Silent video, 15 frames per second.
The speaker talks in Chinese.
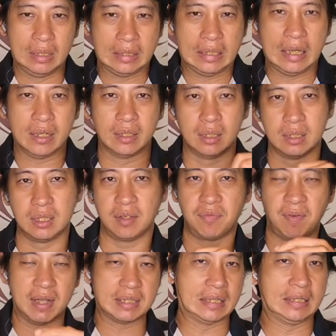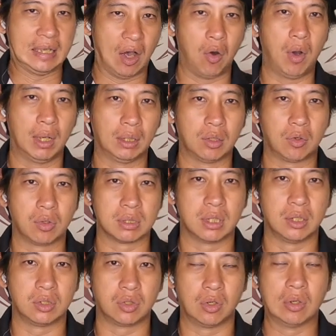一旦已经发生摇晃的过
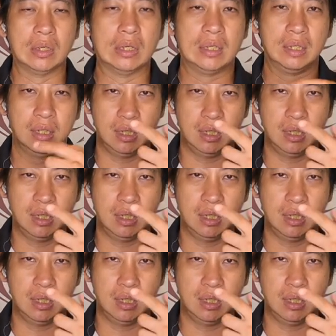程中，